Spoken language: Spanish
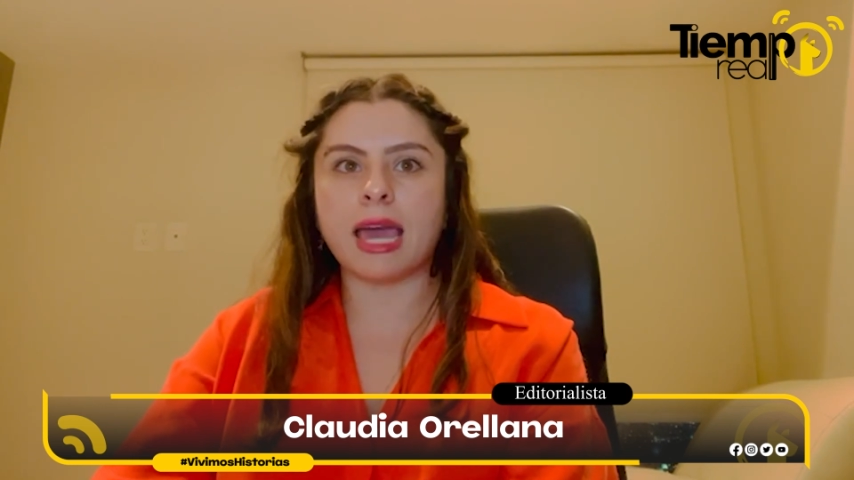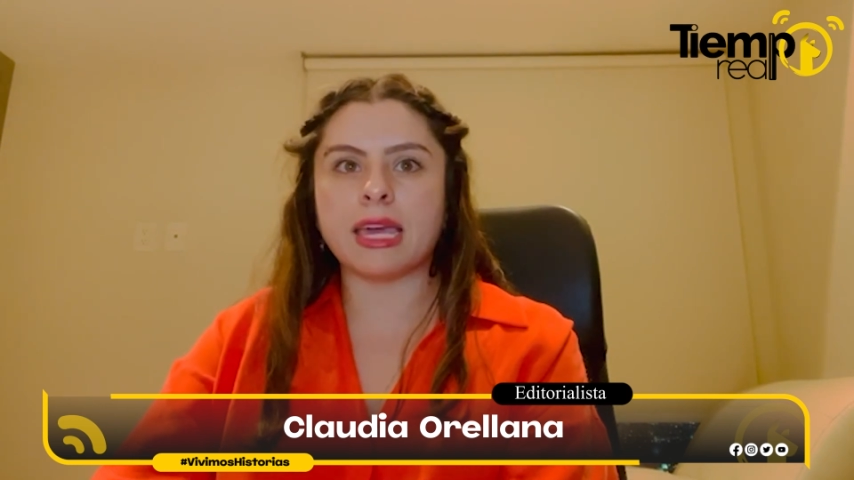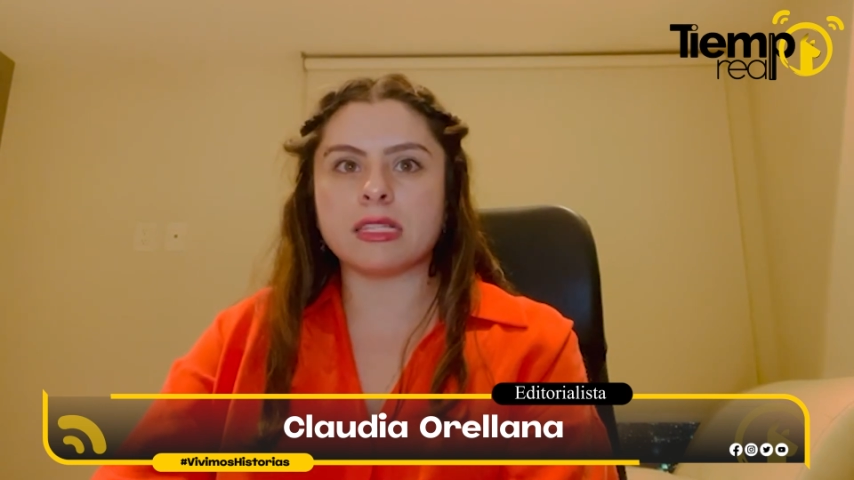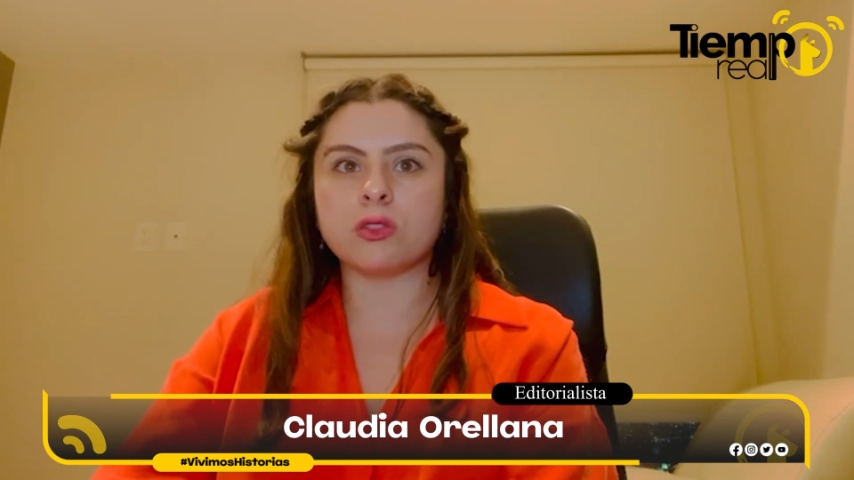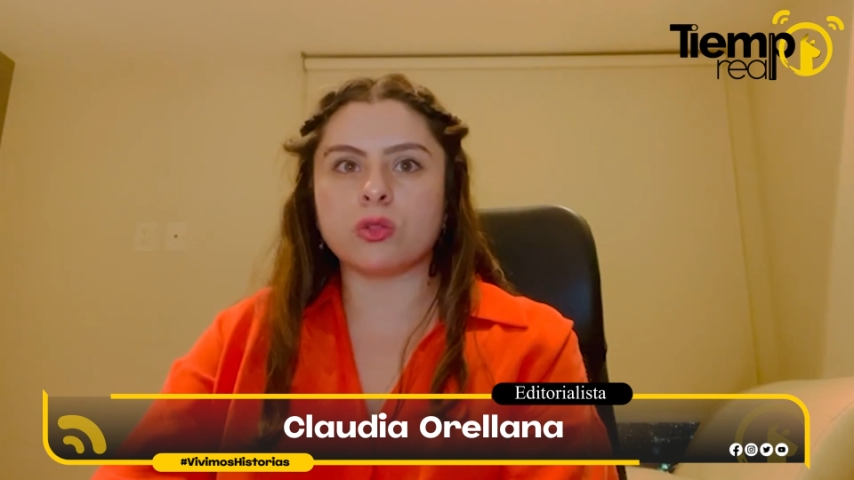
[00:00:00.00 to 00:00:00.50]

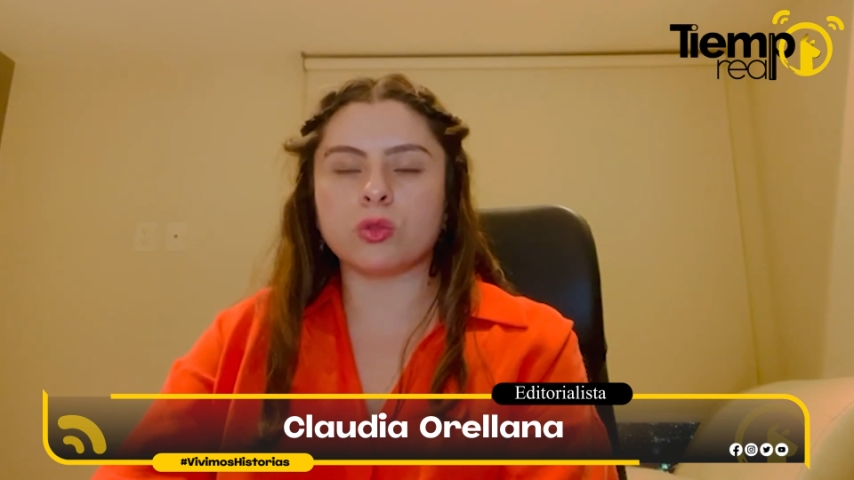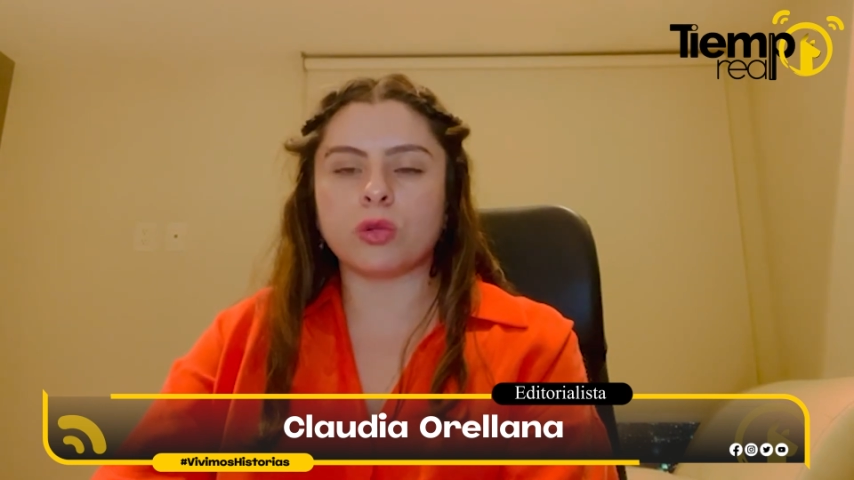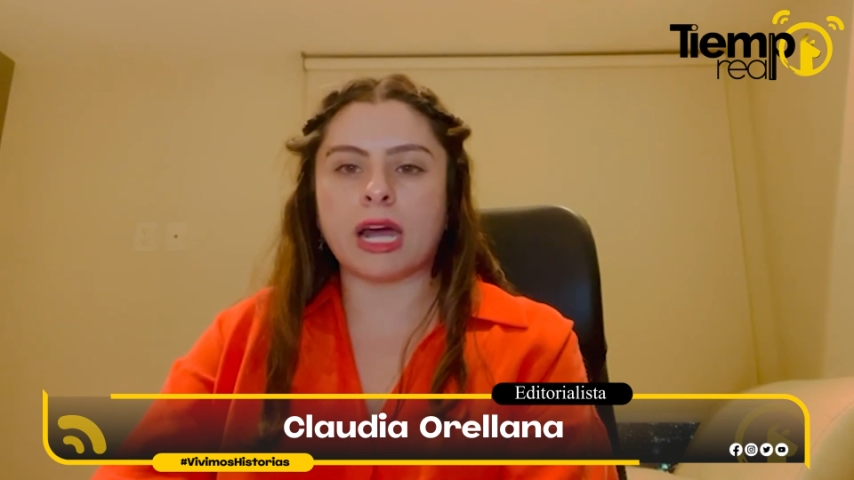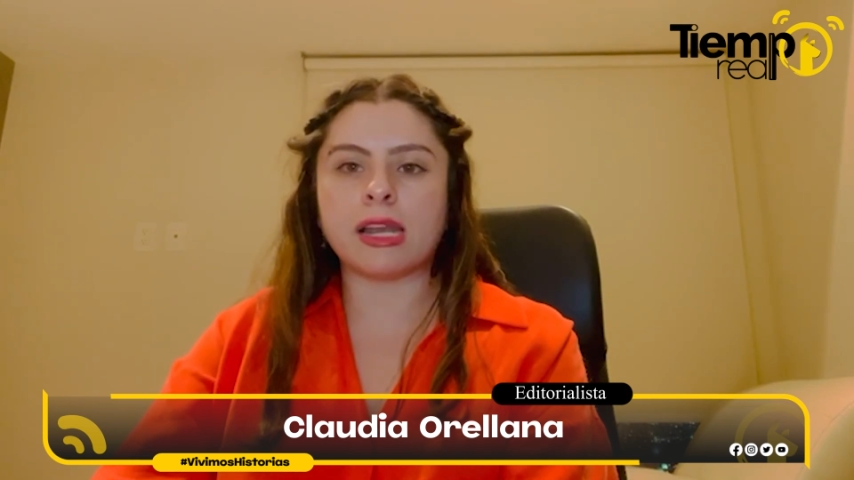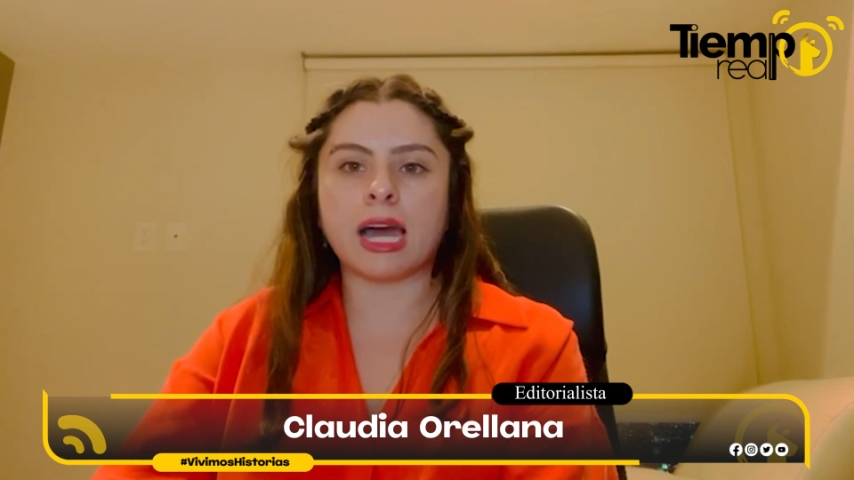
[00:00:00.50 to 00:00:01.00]

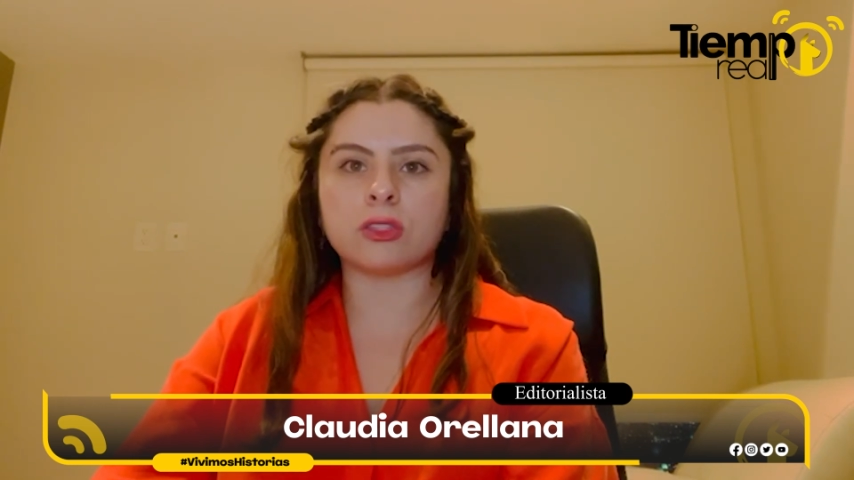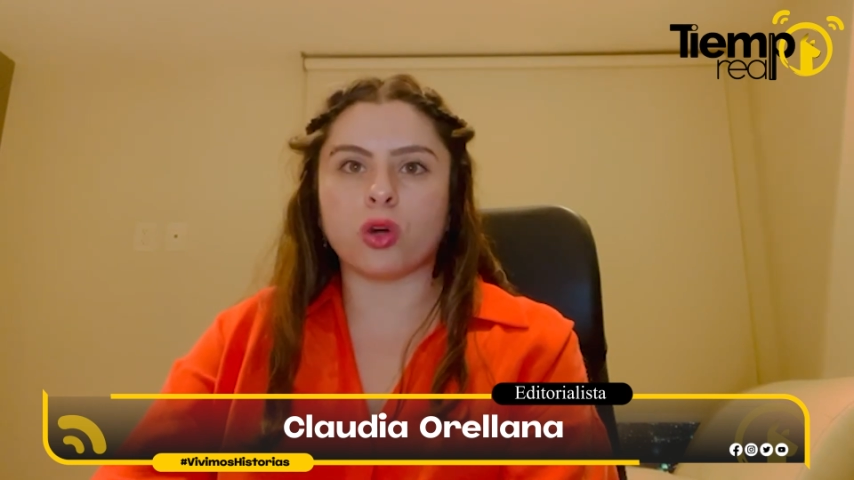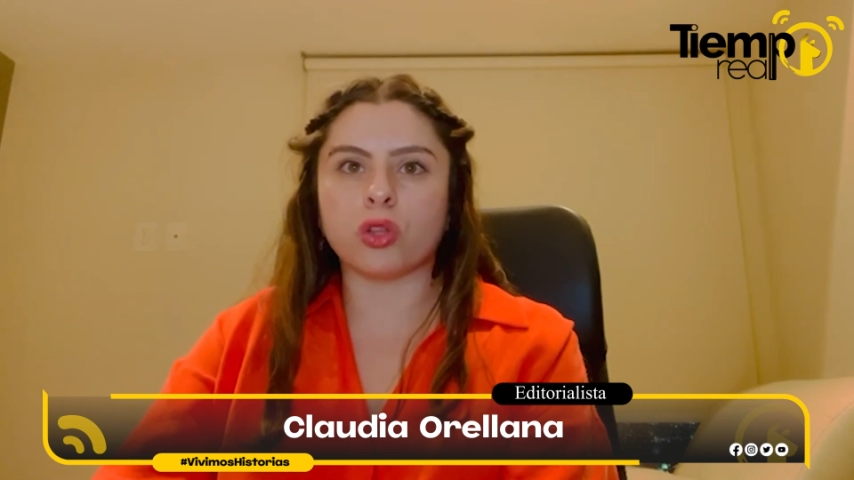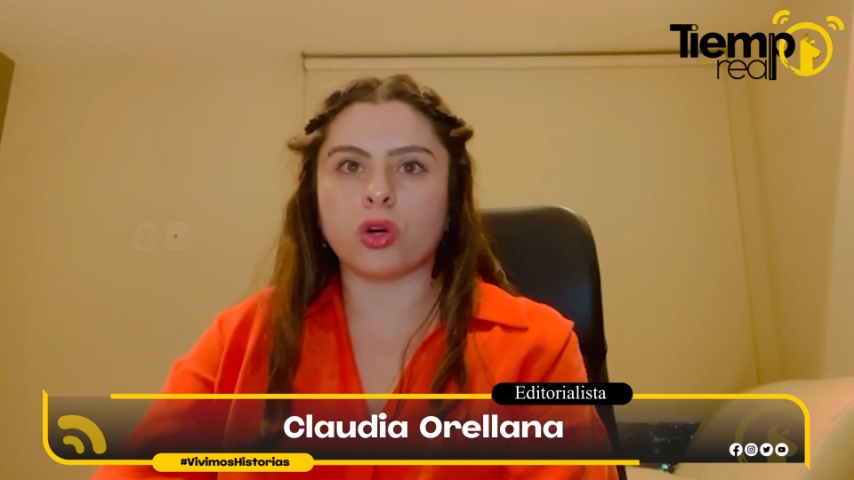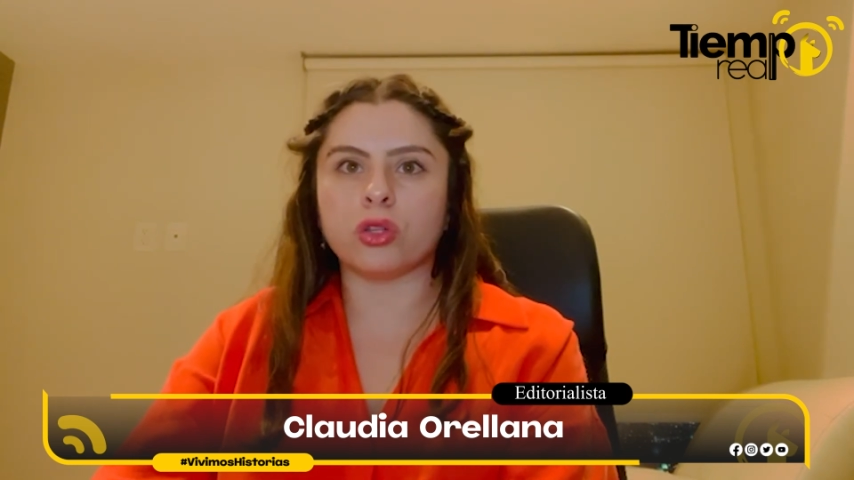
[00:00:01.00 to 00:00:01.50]
estructural a
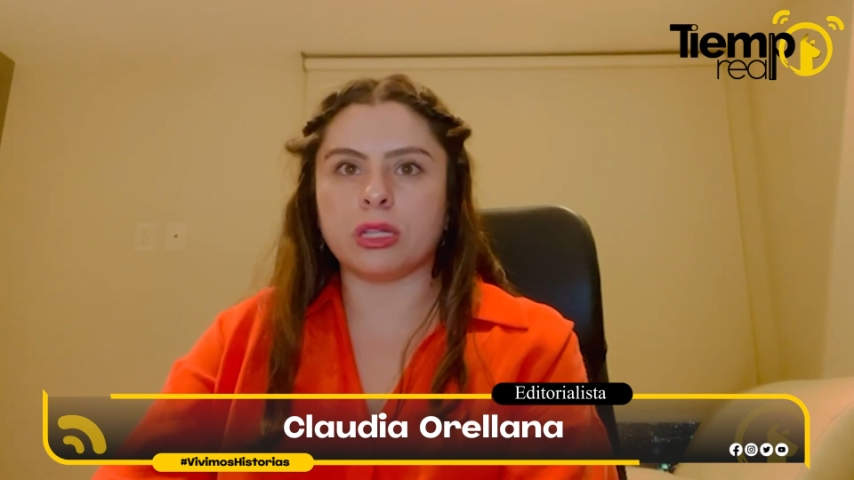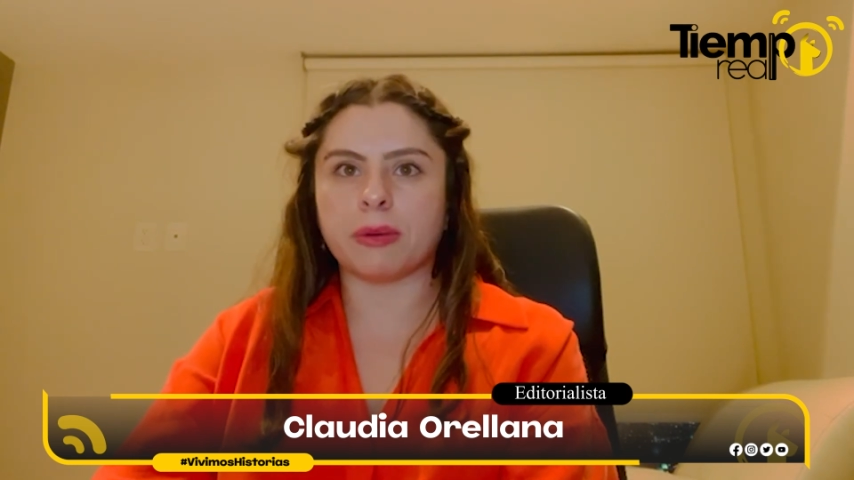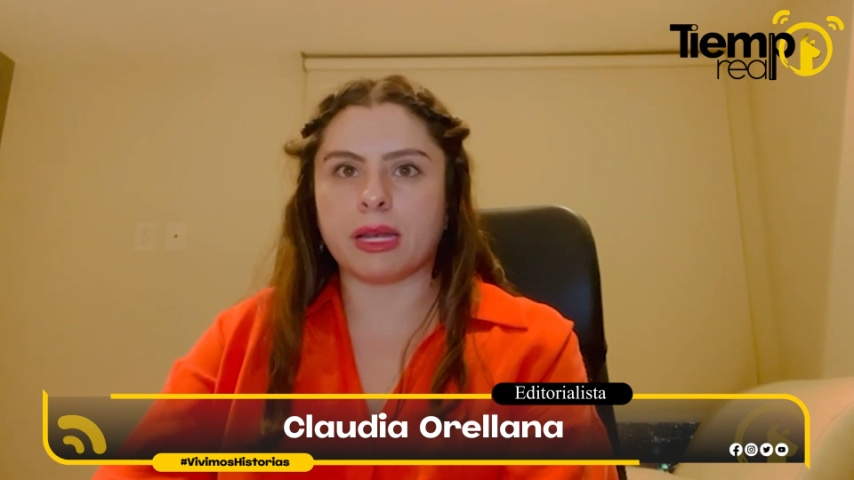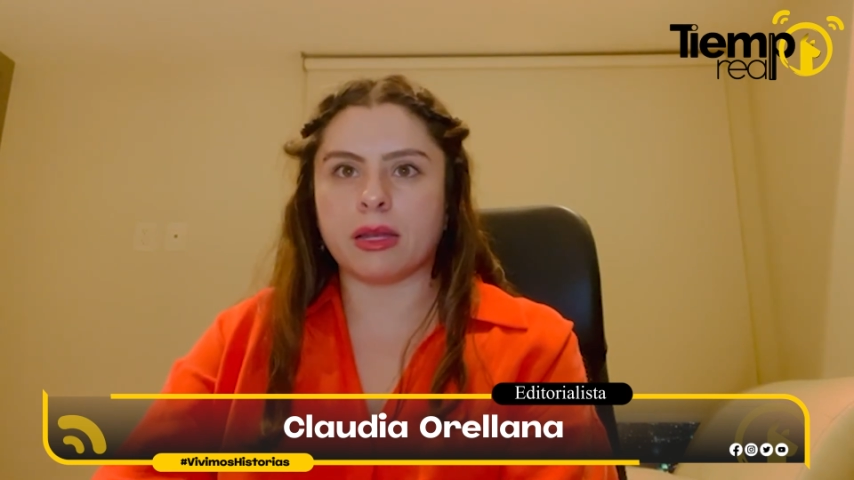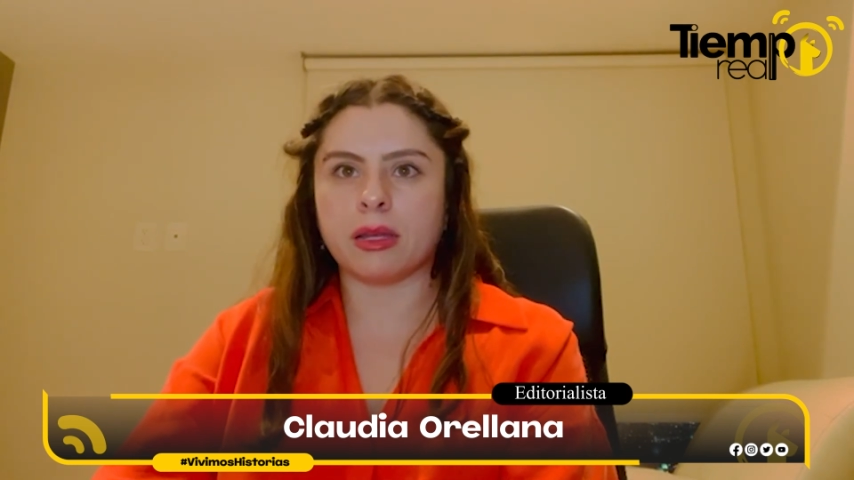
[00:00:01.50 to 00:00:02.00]
todo nivel.